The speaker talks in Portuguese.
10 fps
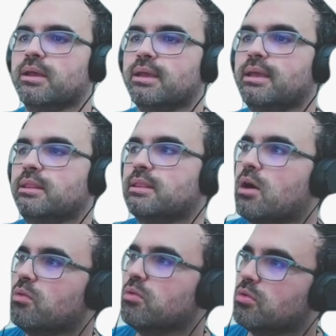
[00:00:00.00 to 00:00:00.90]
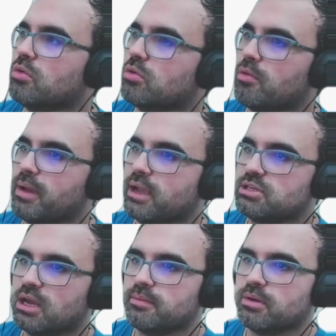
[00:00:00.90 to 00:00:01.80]
Então, como é que
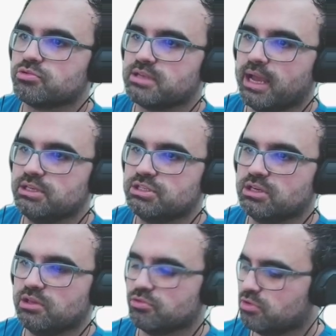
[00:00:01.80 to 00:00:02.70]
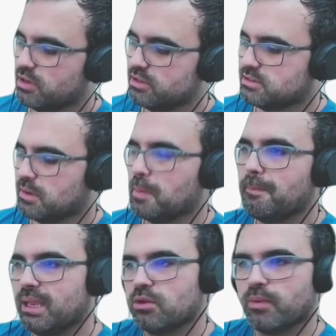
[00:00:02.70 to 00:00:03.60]
chama o 7 e o 2?
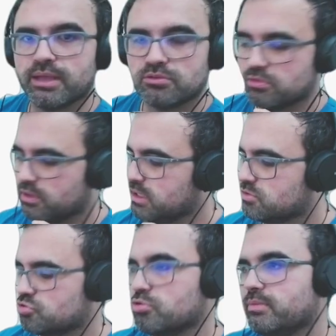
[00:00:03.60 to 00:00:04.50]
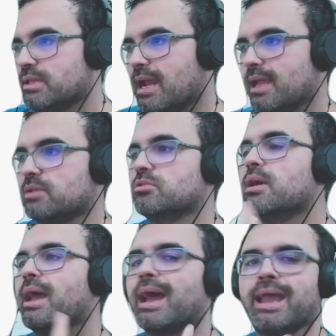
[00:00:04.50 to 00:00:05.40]
Minuendo e subtraindo,
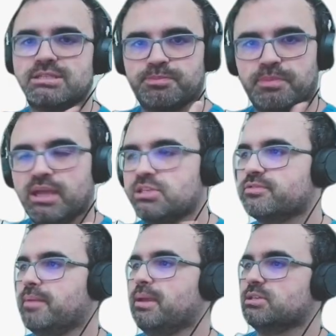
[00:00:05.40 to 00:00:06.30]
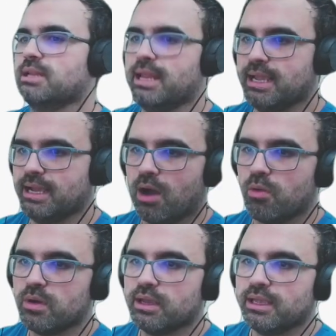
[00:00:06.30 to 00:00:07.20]
respectivamente. Legal?